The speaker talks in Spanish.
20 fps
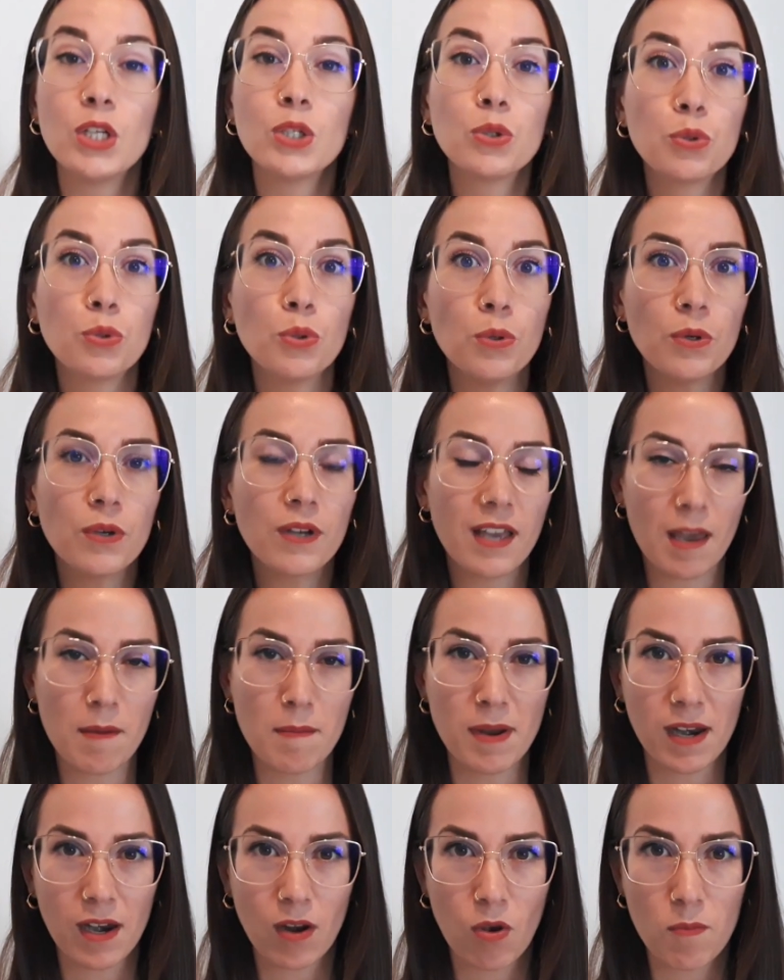¿Tú qué
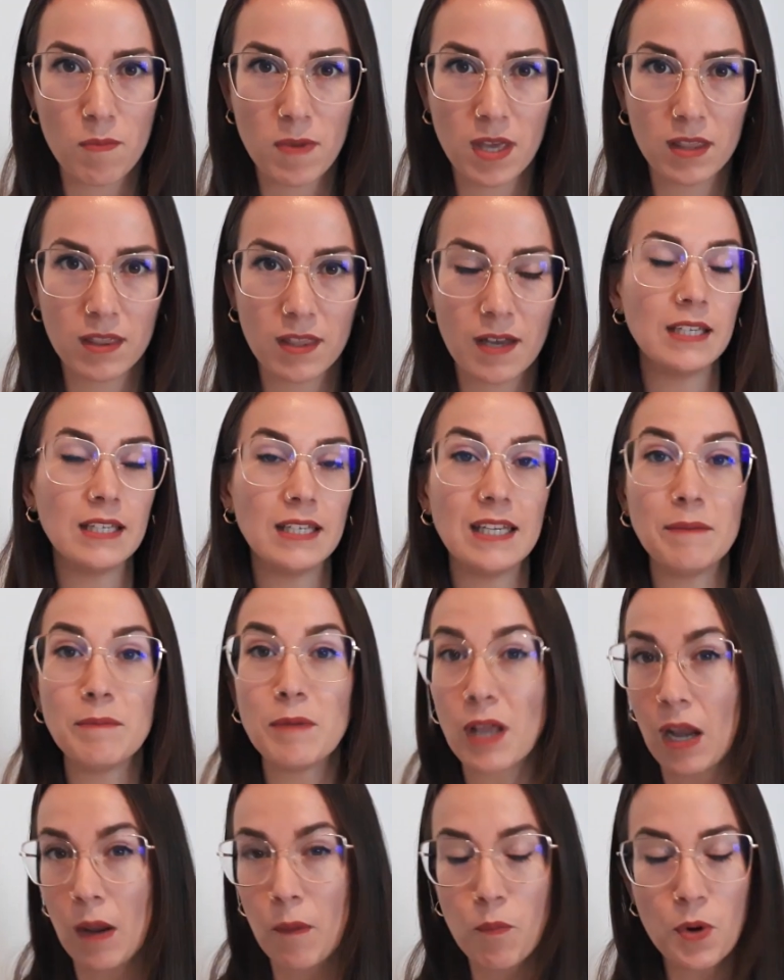me recomiendas? Y mi
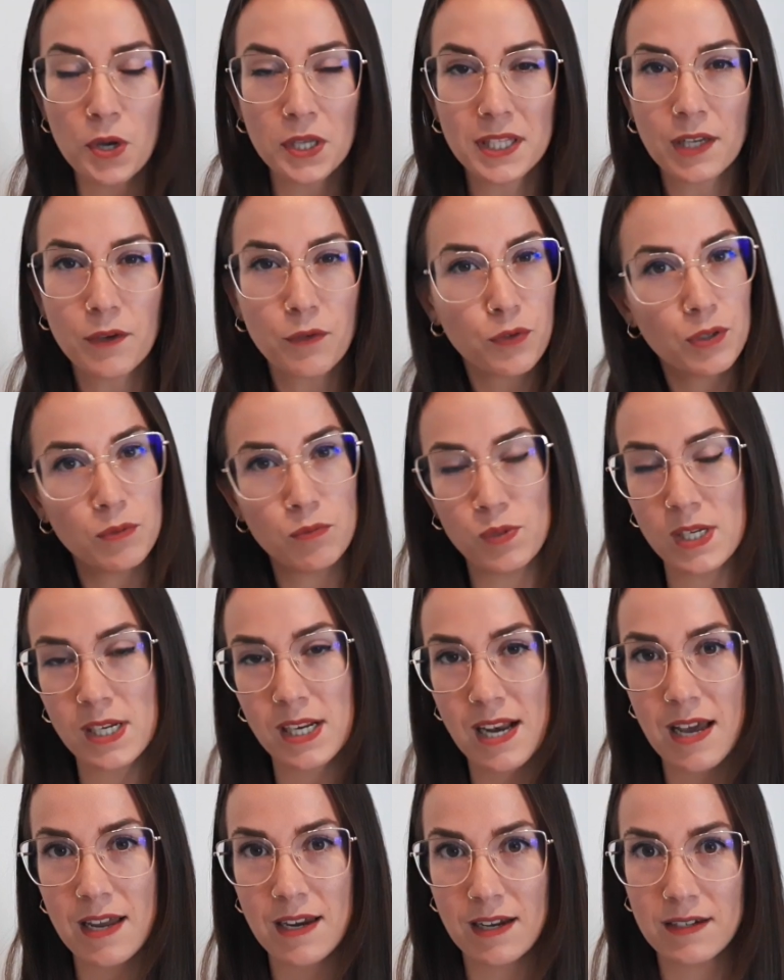respuesta fue muy
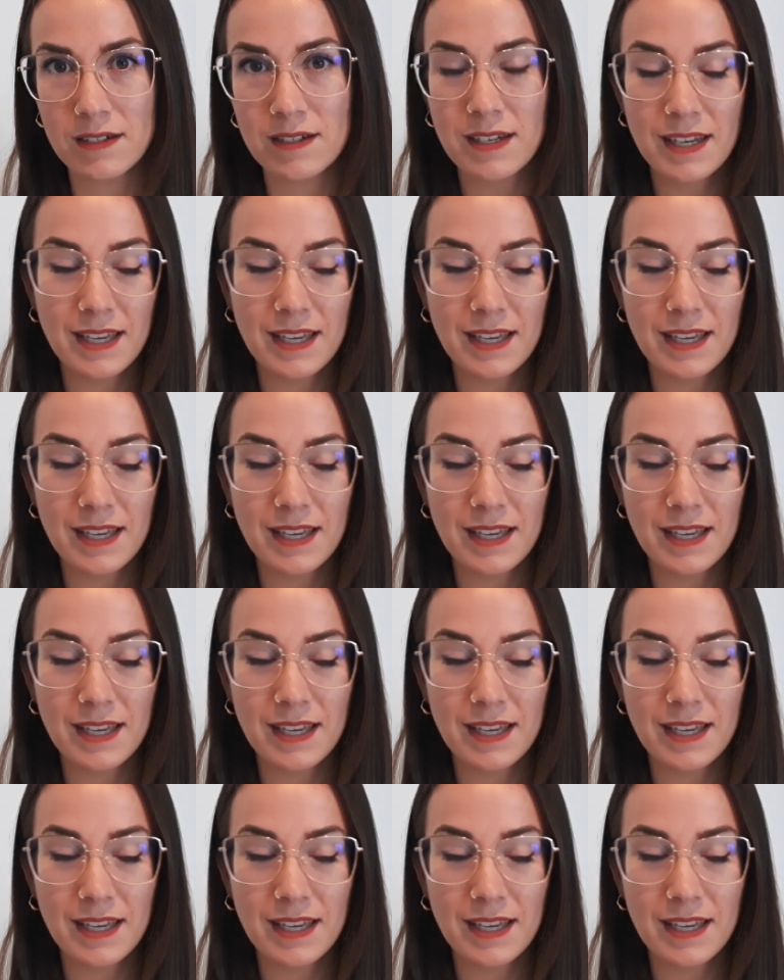clara.